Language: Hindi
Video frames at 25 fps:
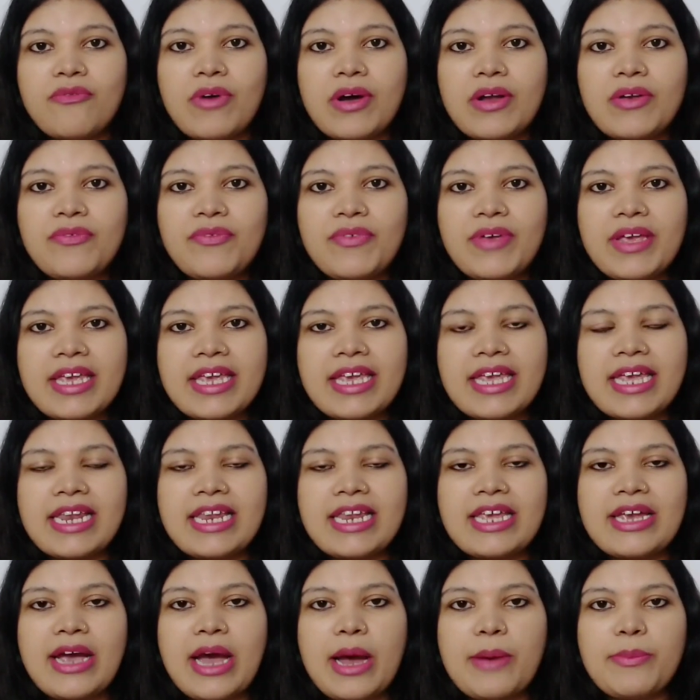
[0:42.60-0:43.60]
वन वीक के
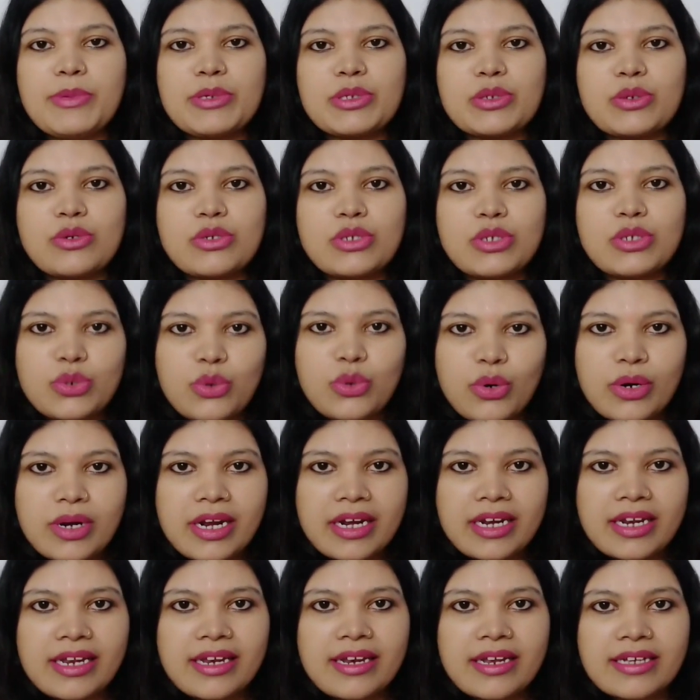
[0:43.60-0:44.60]
लिए आप इसको स्टोर
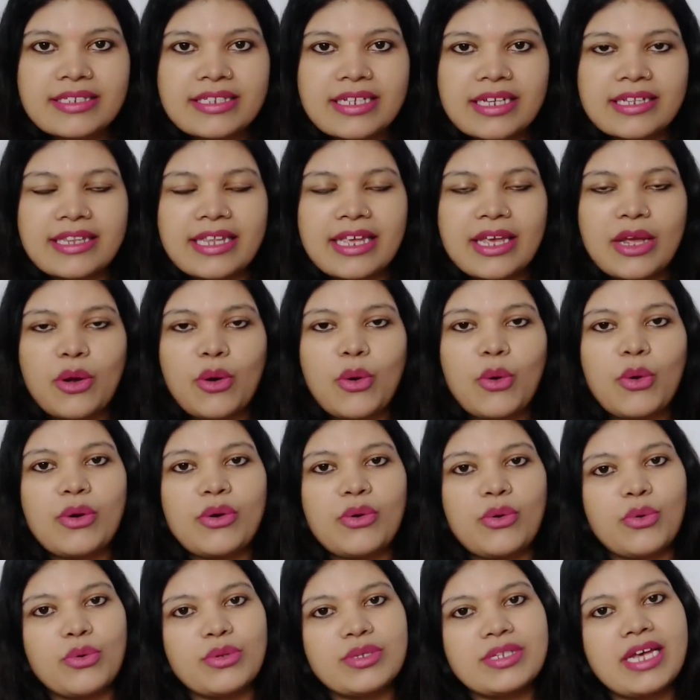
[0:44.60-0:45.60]
करके रख सकते हैं
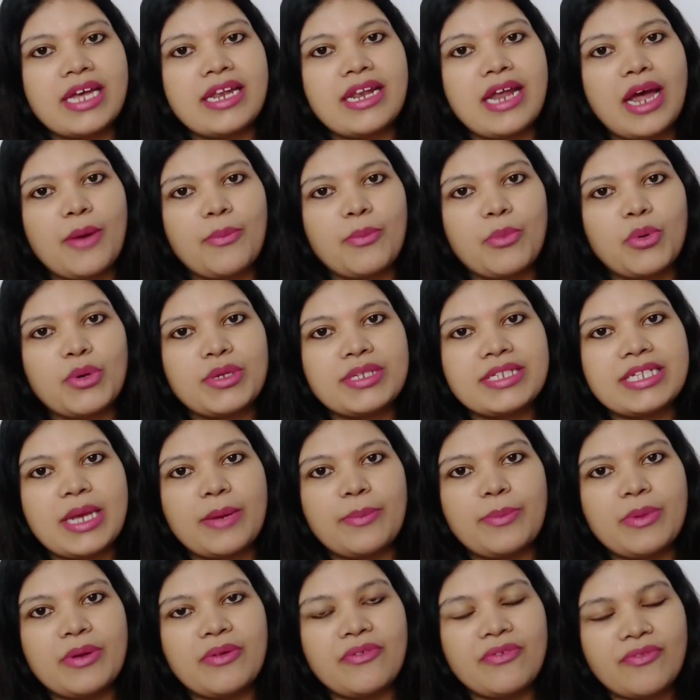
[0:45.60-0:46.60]
और रोज़ाना आपको
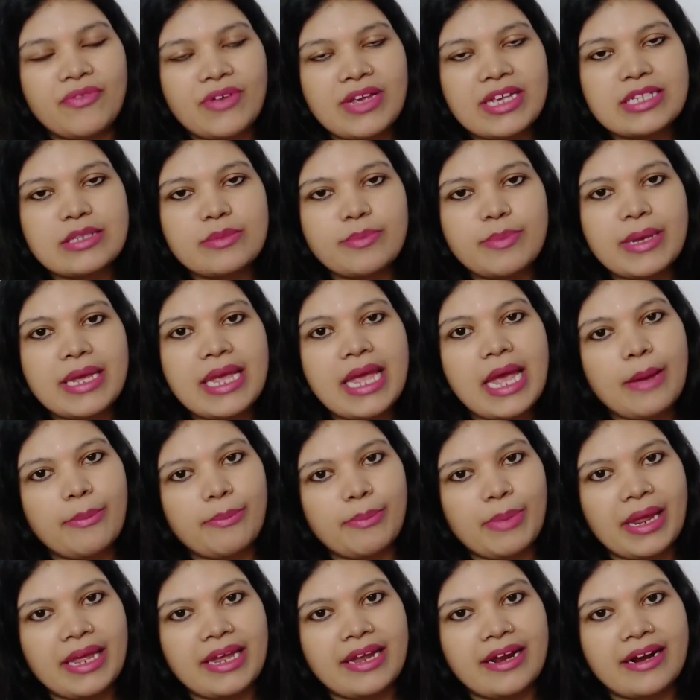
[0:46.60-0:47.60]
इसे अपने फेस पे
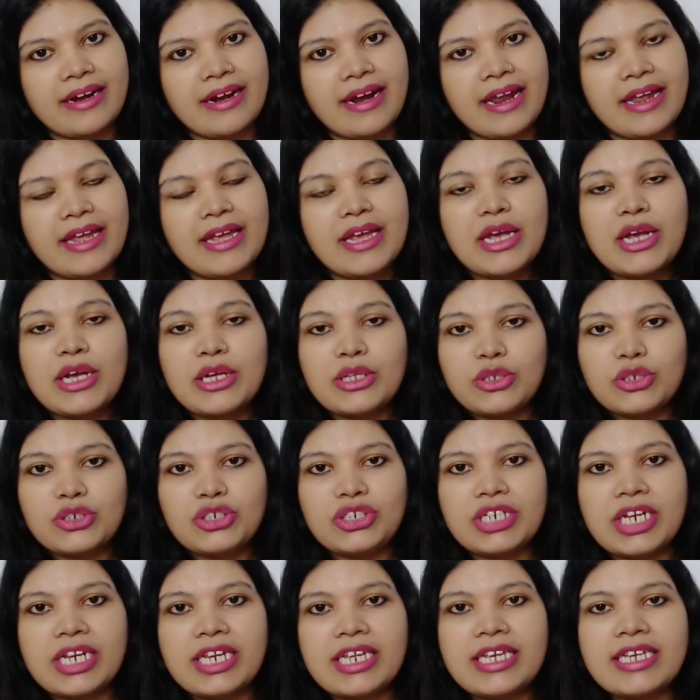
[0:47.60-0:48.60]
अप्लाई करना है
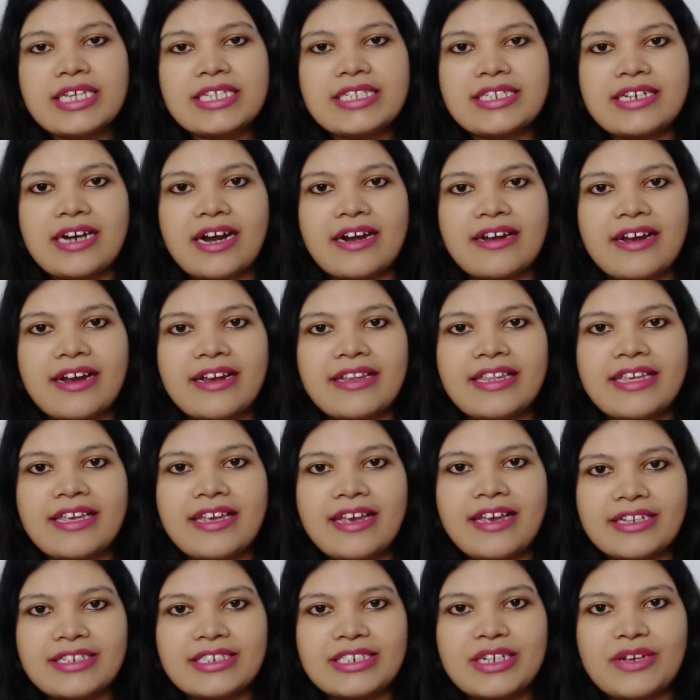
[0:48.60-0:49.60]
तो चलिए स्टार्ट करते
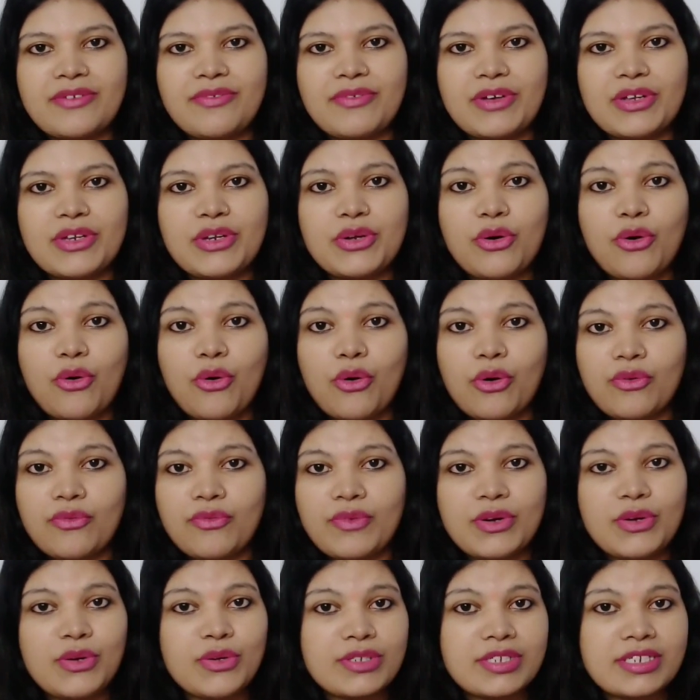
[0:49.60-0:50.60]
हैं आज की वीडियो
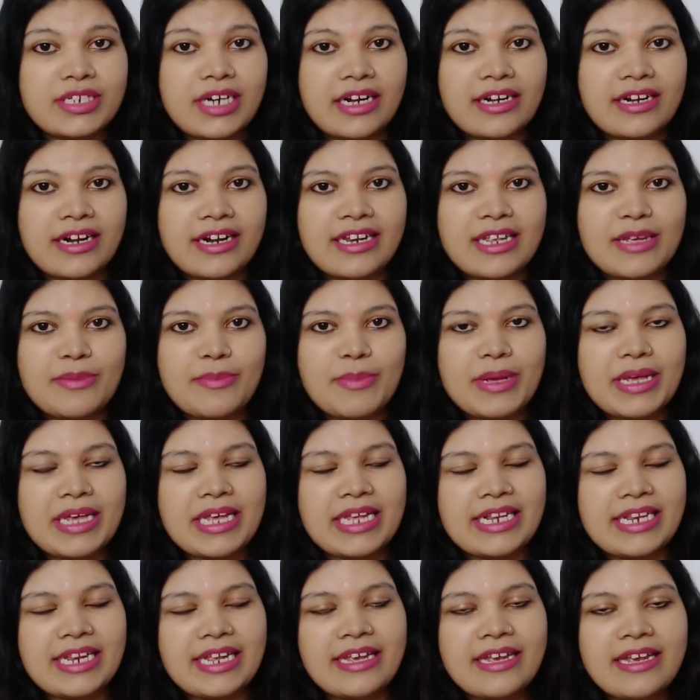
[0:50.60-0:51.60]
और वीडियो स्टार्ट करने
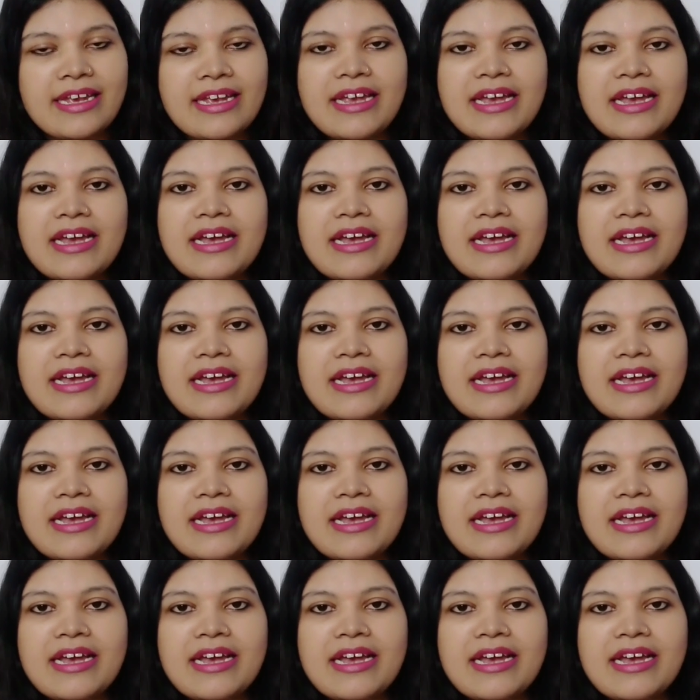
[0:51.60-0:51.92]
पहले